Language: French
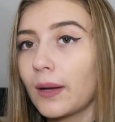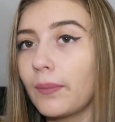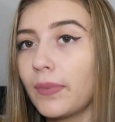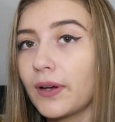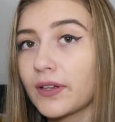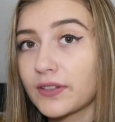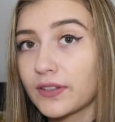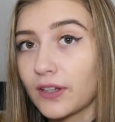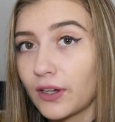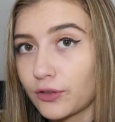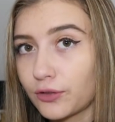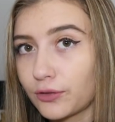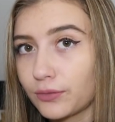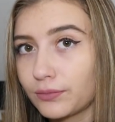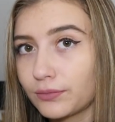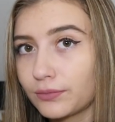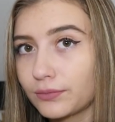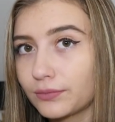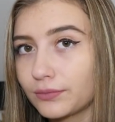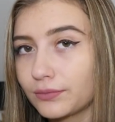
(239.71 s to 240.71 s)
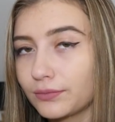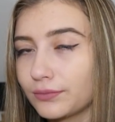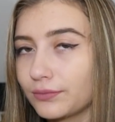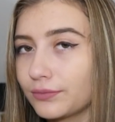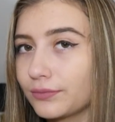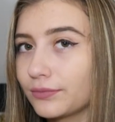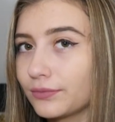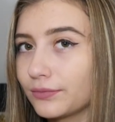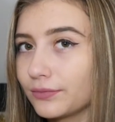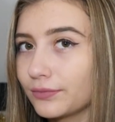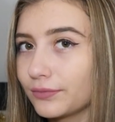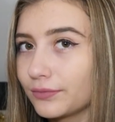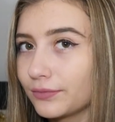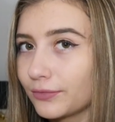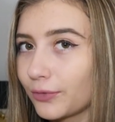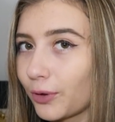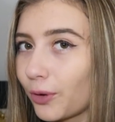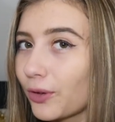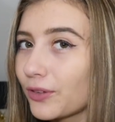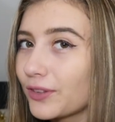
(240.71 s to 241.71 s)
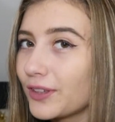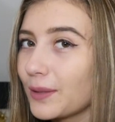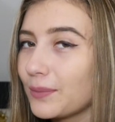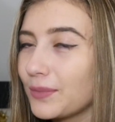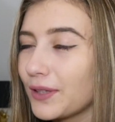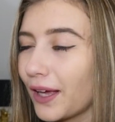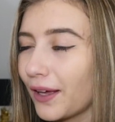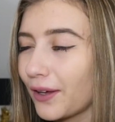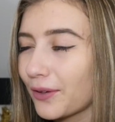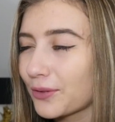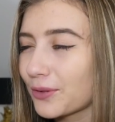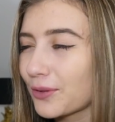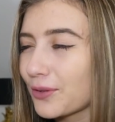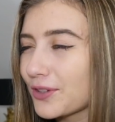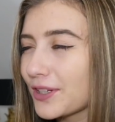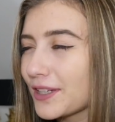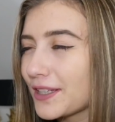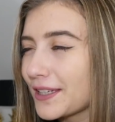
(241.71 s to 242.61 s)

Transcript: passage. Retenez bien ce que j'ai